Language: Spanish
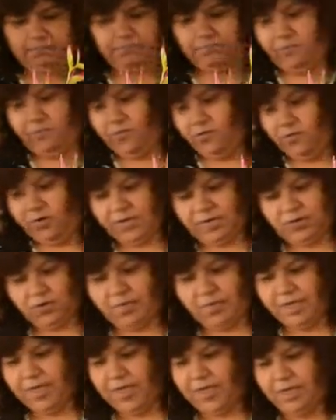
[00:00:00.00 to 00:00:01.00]
flores
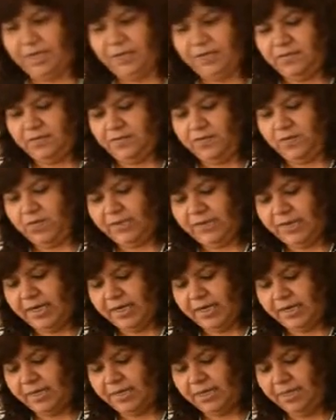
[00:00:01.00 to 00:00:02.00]
tropicales y flores de
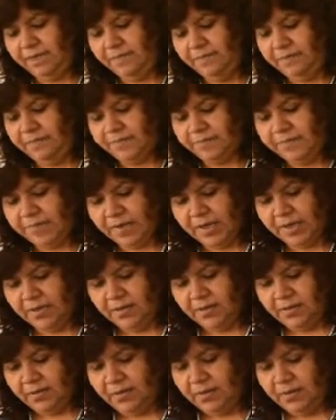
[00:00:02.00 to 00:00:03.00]
jardín
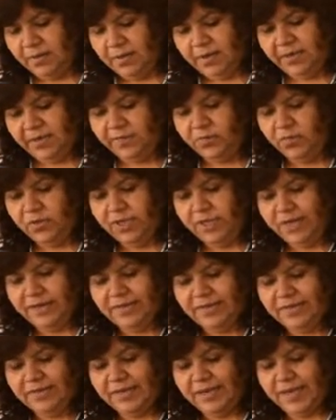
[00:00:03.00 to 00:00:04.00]
es muy
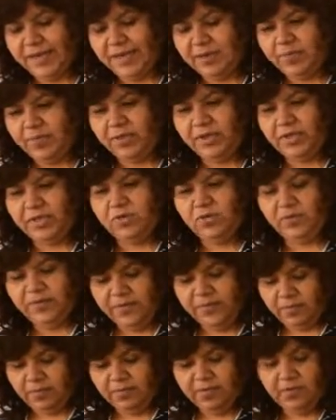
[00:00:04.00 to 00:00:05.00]
arriesgada porque no
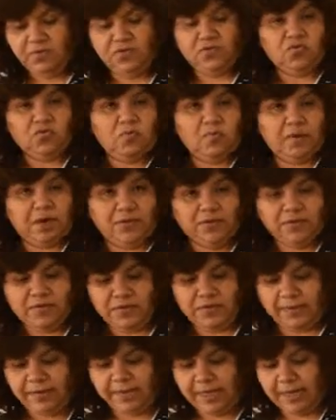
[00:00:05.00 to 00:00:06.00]
estamos acostumbrados
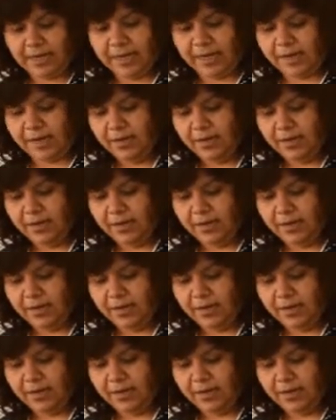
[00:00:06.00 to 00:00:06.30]
a verla.